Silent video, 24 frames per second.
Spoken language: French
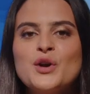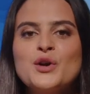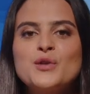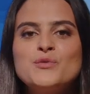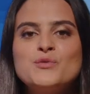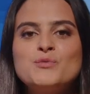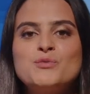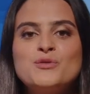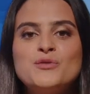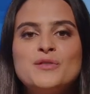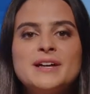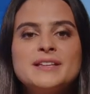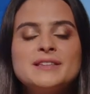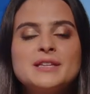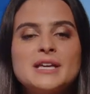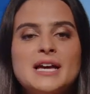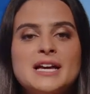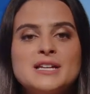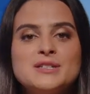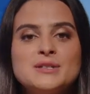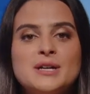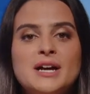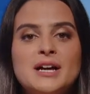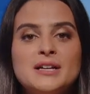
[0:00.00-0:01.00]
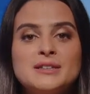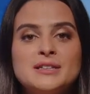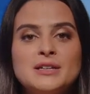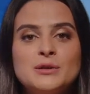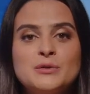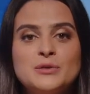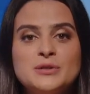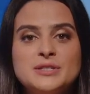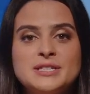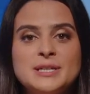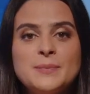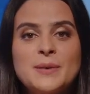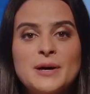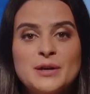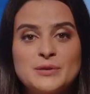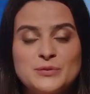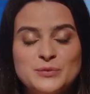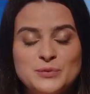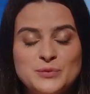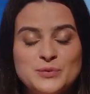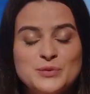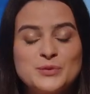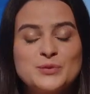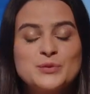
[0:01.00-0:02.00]
vous pouvez interroger
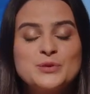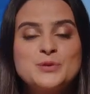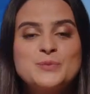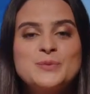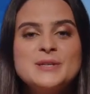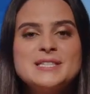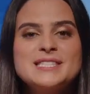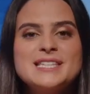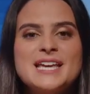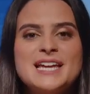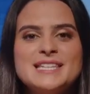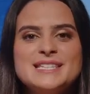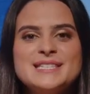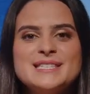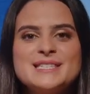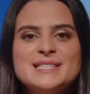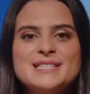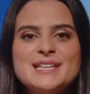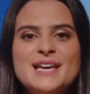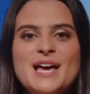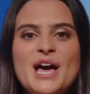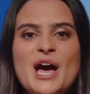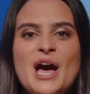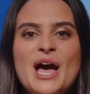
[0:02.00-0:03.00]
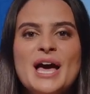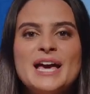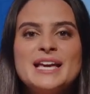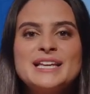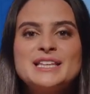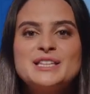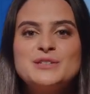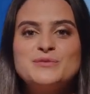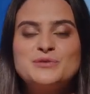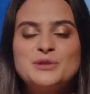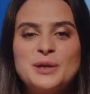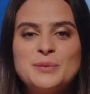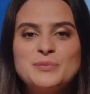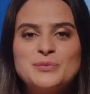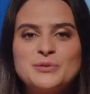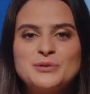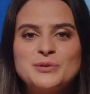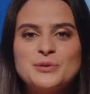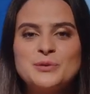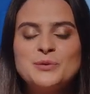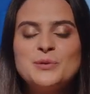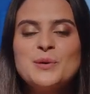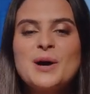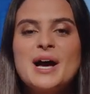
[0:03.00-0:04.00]
pardon, nos spécialistes qui vous
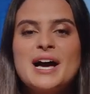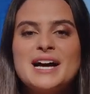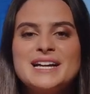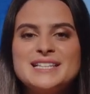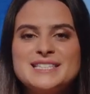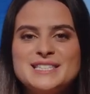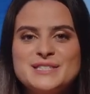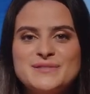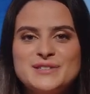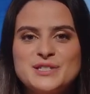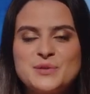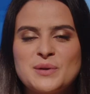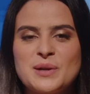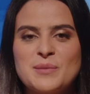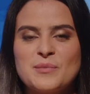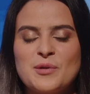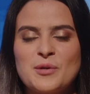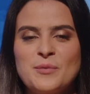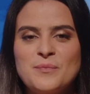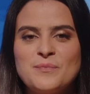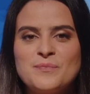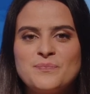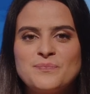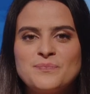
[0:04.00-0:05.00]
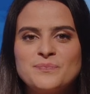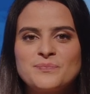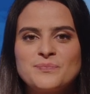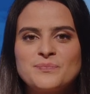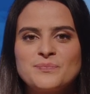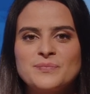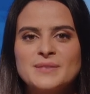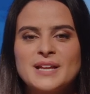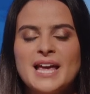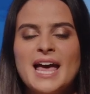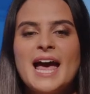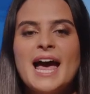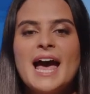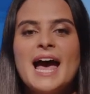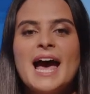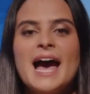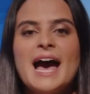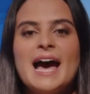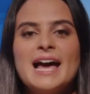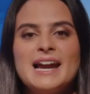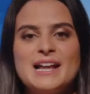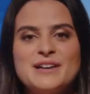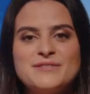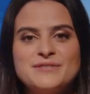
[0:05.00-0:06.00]
répondront individuellement.
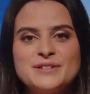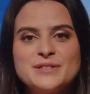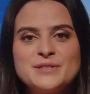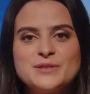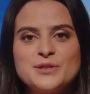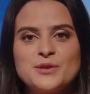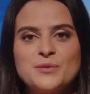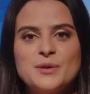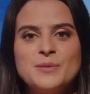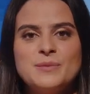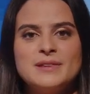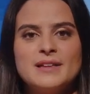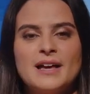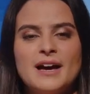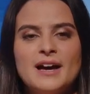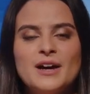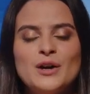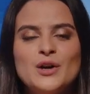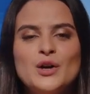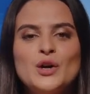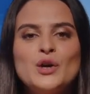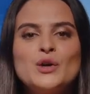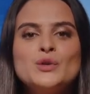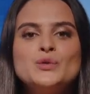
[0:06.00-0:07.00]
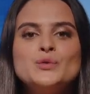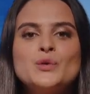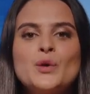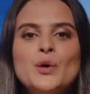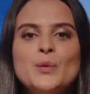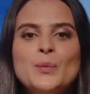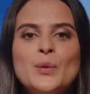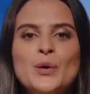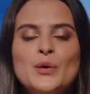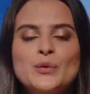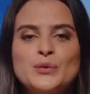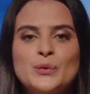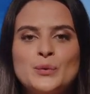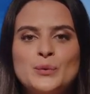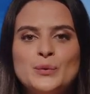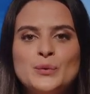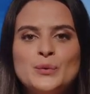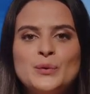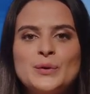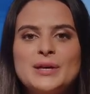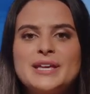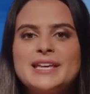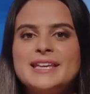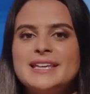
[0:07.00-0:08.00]
À la fin de ce webinaire, nous
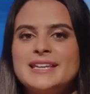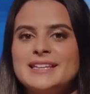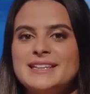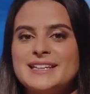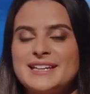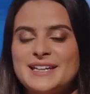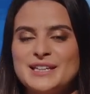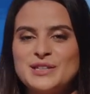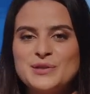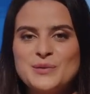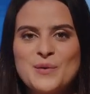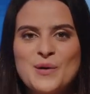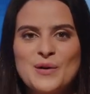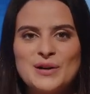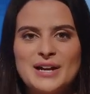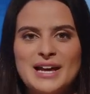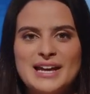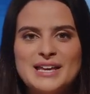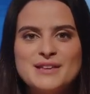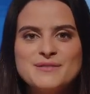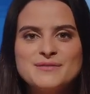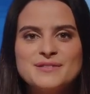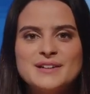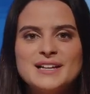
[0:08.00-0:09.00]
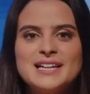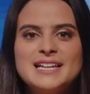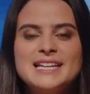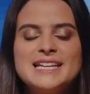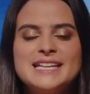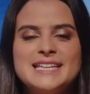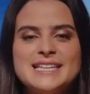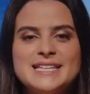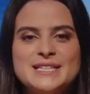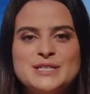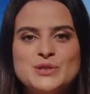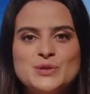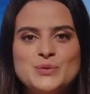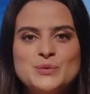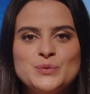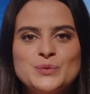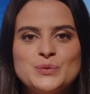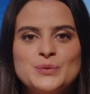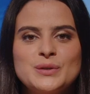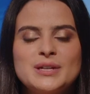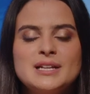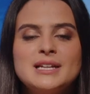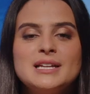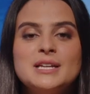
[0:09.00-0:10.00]
reprendrons et traiterons en live les questions
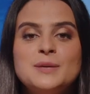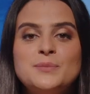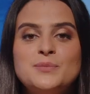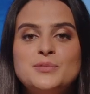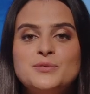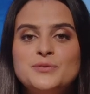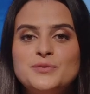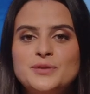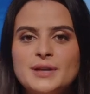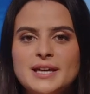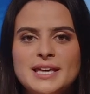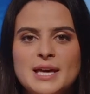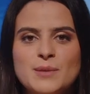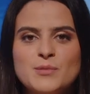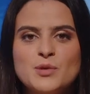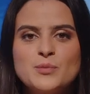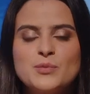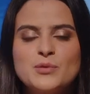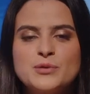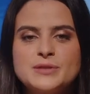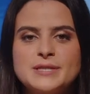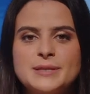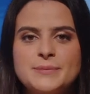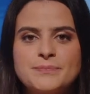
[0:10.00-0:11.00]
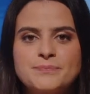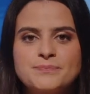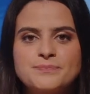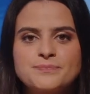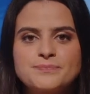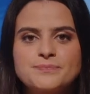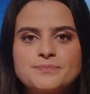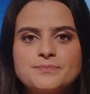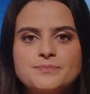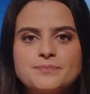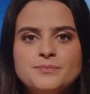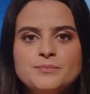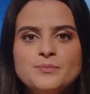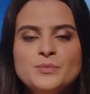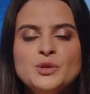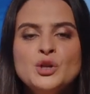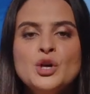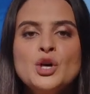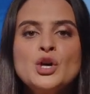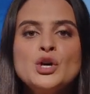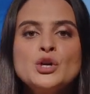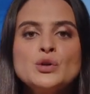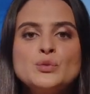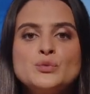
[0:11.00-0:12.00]
les plus fréquemment posées.
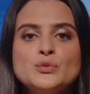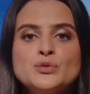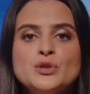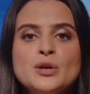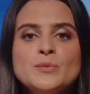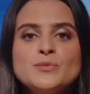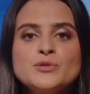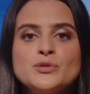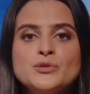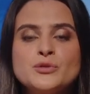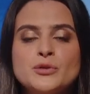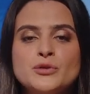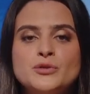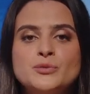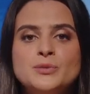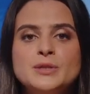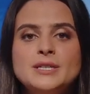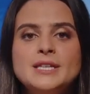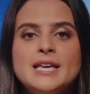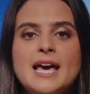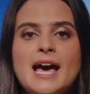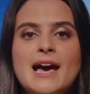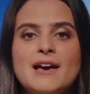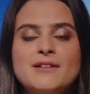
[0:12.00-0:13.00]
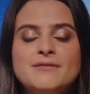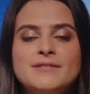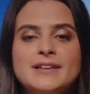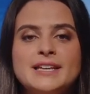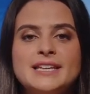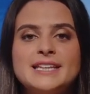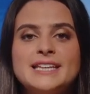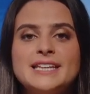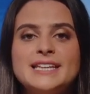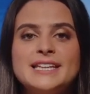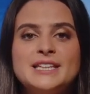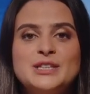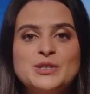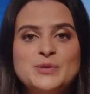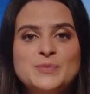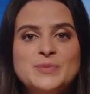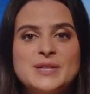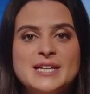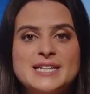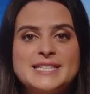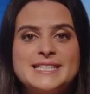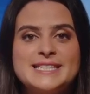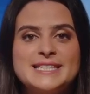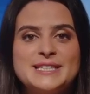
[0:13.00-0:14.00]
Nous sommes aujourd'hui avec Guillaume
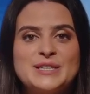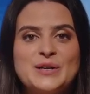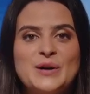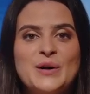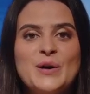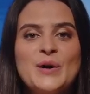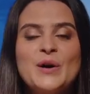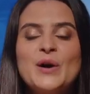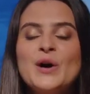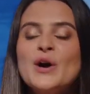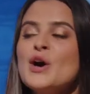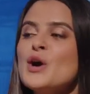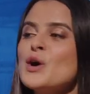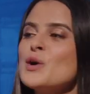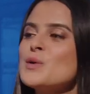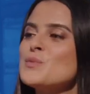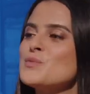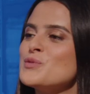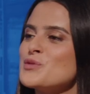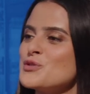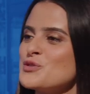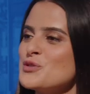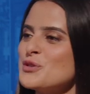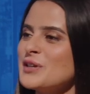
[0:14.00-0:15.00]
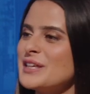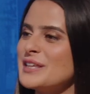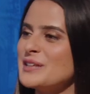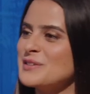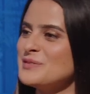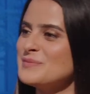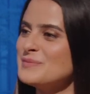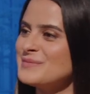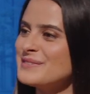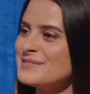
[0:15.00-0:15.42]
Delsignor. Bonjour Guillaume.